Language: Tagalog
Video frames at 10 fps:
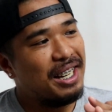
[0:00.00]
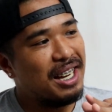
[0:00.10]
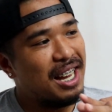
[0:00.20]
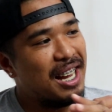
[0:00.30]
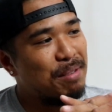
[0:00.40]

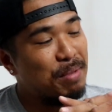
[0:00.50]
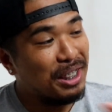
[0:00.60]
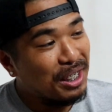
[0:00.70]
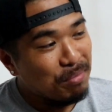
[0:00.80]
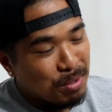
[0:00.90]
na
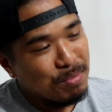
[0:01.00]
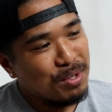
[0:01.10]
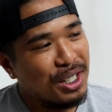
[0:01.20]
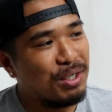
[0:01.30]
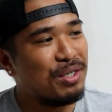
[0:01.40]
ma-interview mo
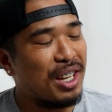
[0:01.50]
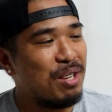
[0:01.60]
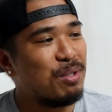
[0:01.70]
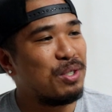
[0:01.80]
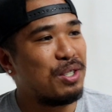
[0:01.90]
dito sa
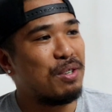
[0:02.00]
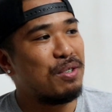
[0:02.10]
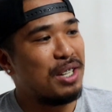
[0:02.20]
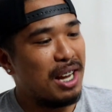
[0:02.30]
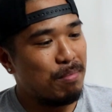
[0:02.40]
iyong show
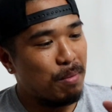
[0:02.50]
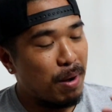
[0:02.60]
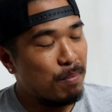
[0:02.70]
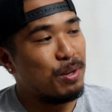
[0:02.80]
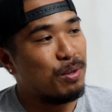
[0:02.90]
na
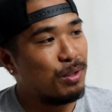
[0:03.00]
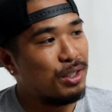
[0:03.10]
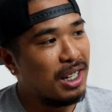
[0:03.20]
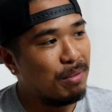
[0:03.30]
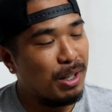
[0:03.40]
mapapanood
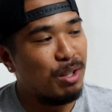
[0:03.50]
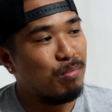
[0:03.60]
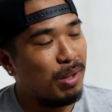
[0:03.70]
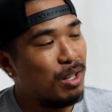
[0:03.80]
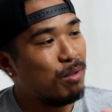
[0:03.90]
ng
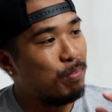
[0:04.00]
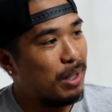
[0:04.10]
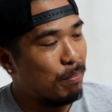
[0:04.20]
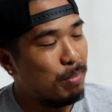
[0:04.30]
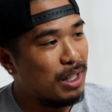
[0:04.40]
milyon-milyong
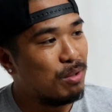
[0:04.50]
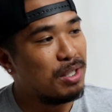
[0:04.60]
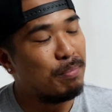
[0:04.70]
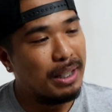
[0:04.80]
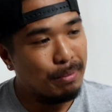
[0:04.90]
Pilipino
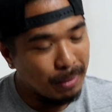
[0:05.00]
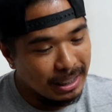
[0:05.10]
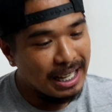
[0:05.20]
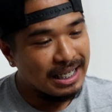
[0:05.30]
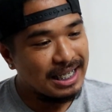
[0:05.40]
sa
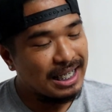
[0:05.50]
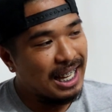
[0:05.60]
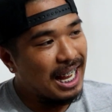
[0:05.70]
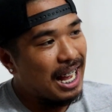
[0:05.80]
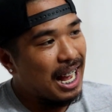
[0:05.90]
Pilipinas
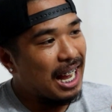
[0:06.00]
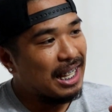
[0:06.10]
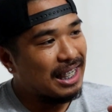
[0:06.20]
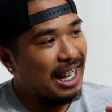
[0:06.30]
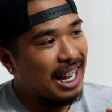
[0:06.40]

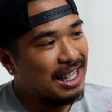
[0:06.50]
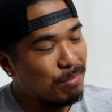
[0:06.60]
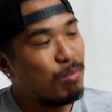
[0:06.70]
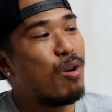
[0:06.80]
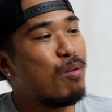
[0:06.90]
at uh, sa
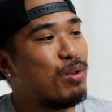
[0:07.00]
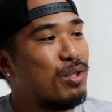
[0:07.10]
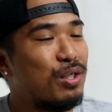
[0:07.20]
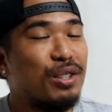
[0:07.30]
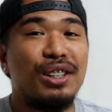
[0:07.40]
buong
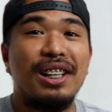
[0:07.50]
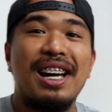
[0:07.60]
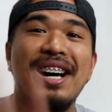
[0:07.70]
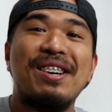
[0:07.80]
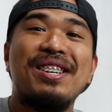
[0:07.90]
mundo.
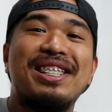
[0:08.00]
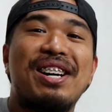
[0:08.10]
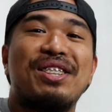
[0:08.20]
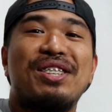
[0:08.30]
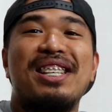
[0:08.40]
Oy,
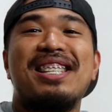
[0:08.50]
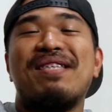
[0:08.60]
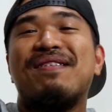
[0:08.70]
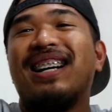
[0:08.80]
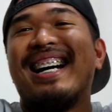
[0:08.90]
shoutout din
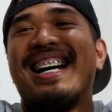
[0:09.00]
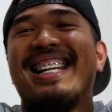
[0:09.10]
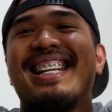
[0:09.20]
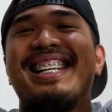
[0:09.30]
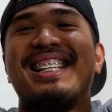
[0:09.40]
sa mga
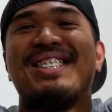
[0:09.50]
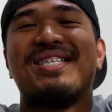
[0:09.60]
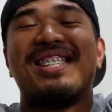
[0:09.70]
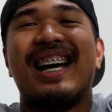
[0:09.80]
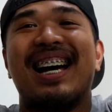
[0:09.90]
nandito
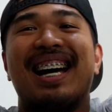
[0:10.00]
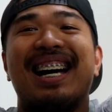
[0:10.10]
sa